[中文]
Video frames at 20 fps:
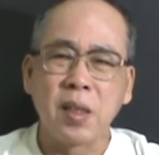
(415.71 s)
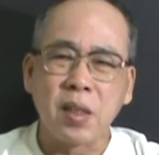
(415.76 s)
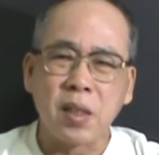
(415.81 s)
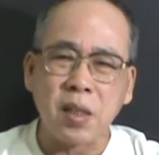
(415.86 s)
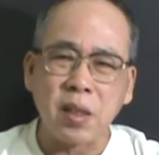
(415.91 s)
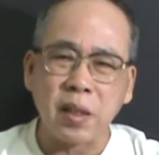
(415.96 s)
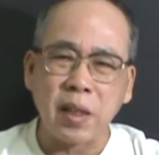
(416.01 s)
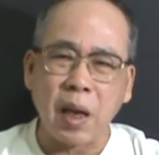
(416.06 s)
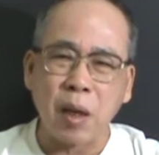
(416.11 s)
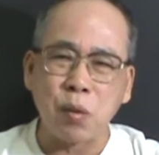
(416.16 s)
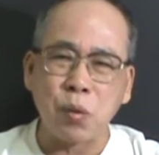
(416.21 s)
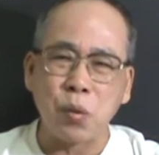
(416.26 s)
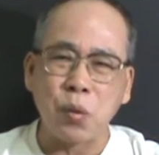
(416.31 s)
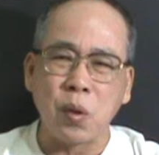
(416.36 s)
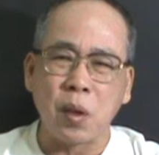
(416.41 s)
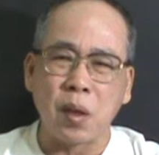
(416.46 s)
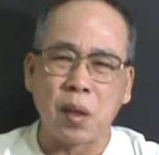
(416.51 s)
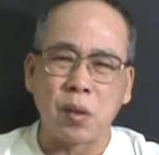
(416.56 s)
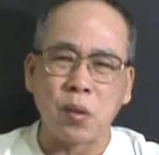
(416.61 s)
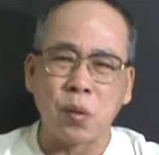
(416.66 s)
是当
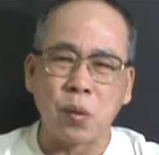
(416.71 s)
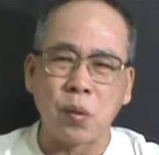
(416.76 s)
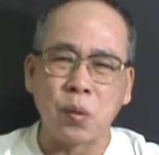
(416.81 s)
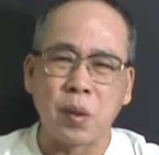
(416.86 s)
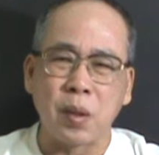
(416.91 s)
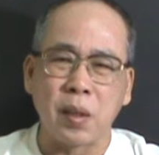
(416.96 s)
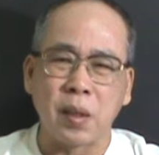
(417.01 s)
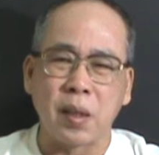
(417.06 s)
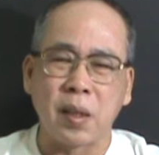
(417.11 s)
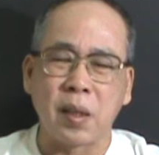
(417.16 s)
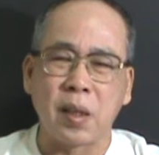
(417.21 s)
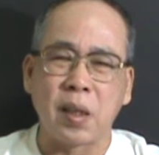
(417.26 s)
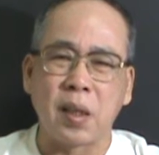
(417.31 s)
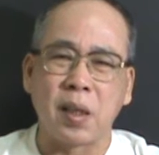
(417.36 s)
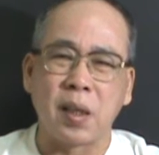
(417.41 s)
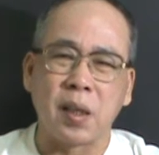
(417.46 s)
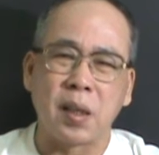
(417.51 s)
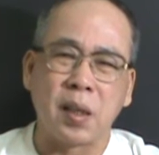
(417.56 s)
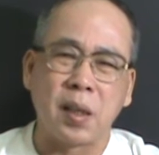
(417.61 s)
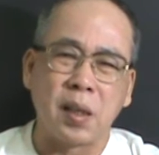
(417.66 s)
初哈中国那
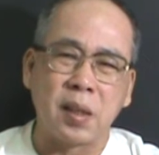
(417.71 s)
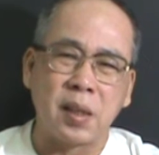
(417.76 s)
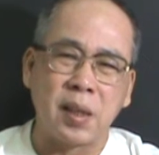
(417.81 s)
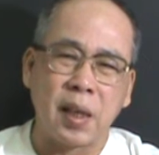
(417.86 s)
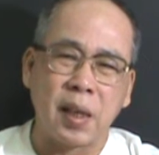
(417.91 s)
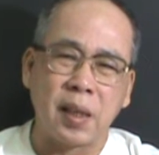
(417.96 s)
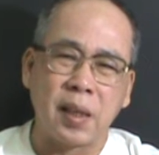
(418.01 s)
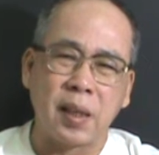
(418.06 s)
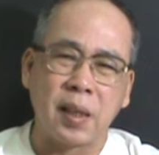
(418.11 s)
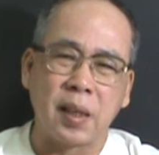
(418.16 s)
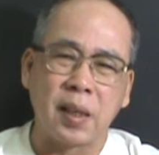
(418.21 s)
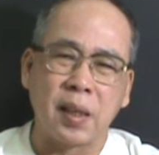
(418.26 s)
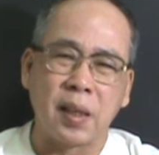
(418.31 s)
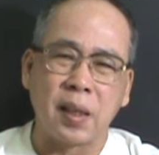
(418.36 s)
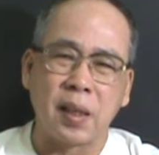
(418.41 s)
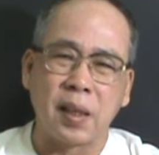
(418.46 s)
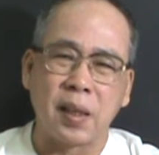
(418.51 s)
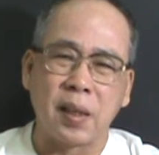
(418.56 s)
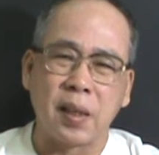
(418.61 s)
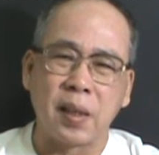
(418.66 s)
个在那
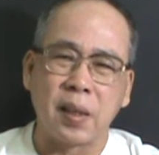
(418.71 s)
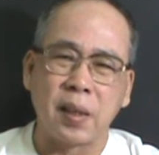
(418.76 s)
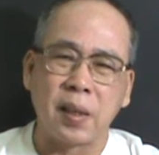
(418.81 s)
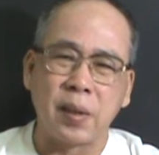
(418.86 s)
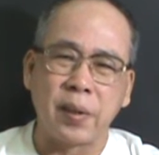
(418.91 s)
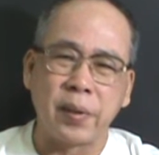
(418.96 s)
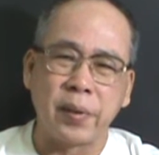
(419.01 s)
个。